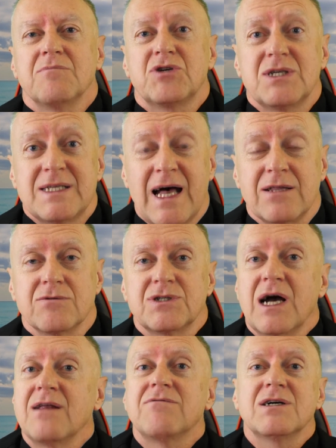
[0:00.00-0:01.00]

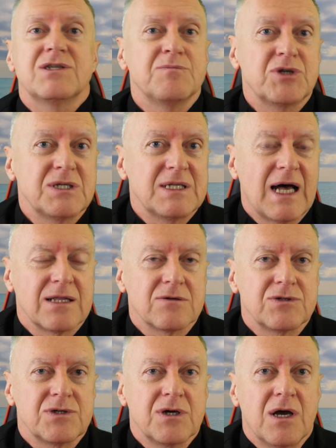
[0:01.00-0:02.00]
przystanąć, ale właśnie
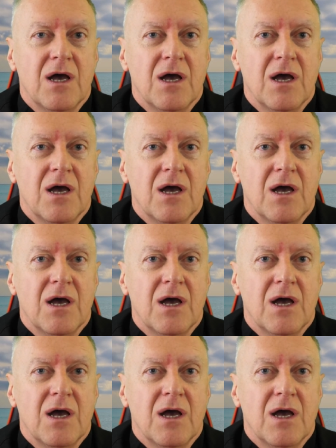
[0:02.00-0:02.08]
przystanąć